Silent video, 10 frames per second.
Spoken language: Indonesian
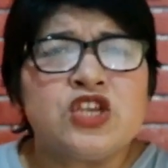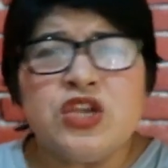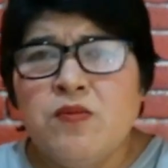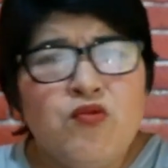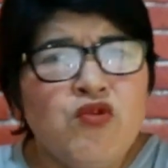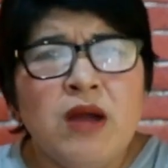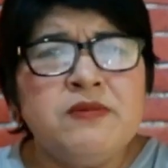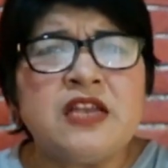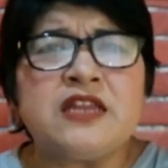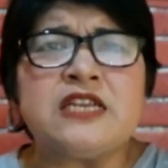
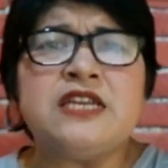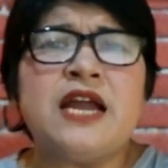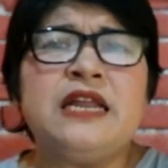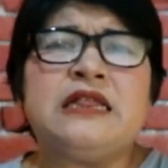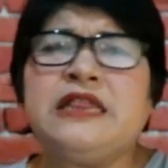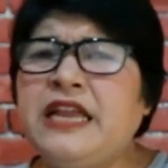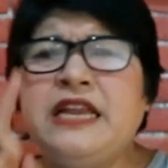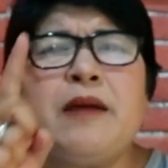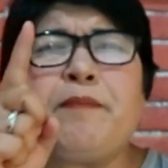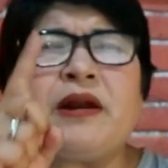Semua bisa terjadi,
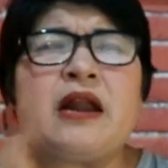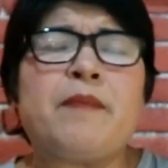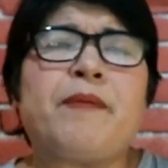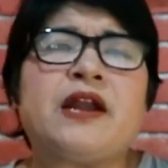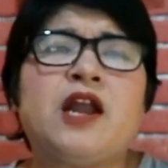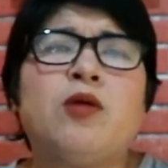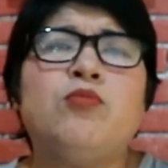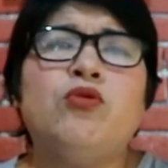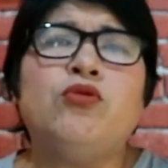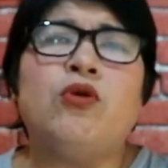tidak pernah
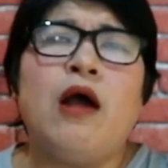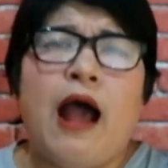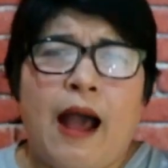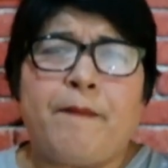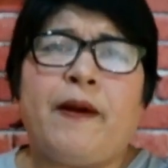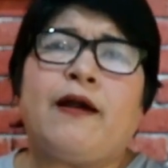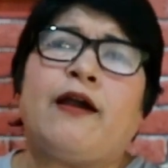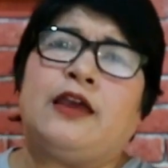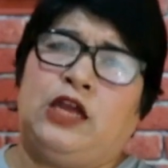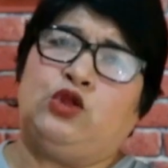pandang bulu.
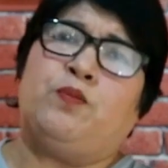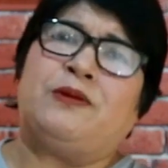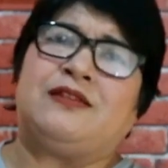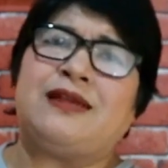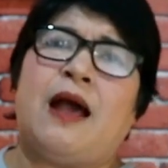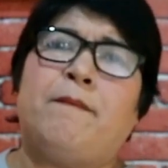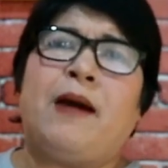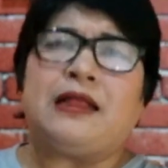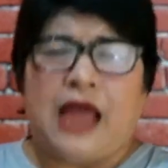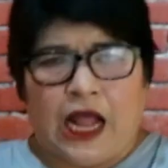Apakah itu
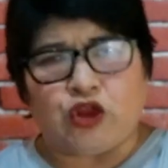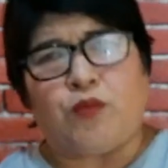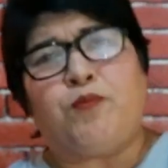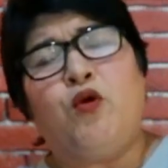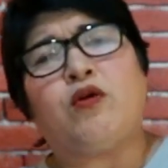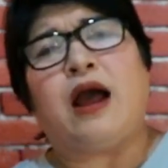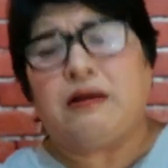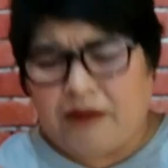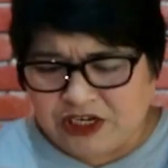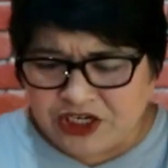pejabat atau
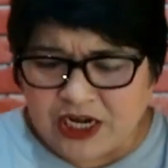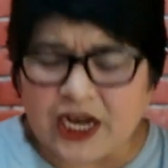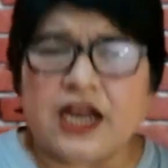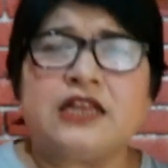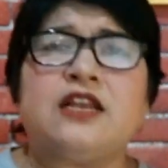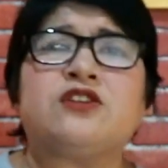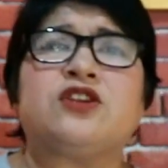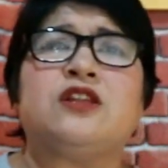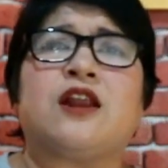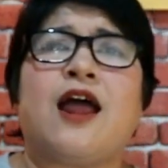bukan masyarakat yang
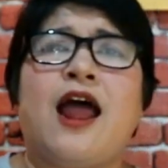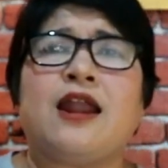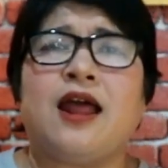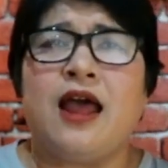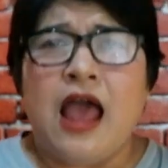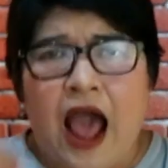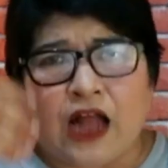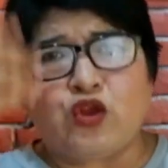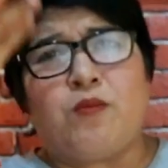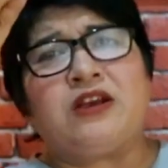sederhana
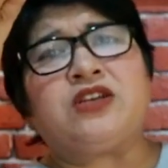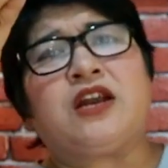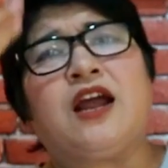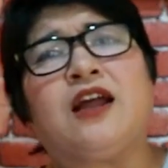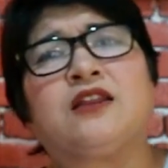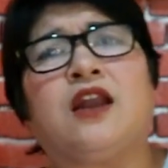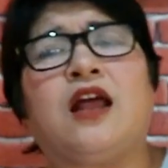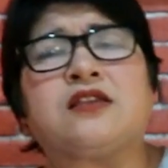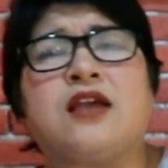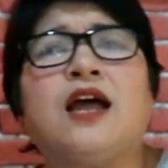atau masyarakat
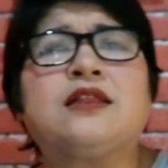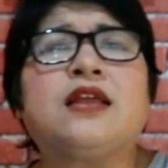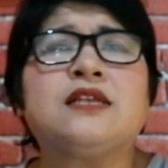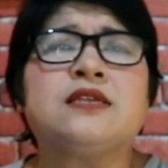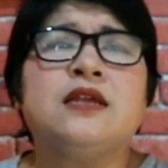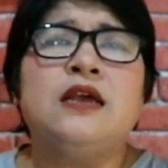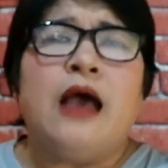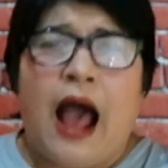kelas atas,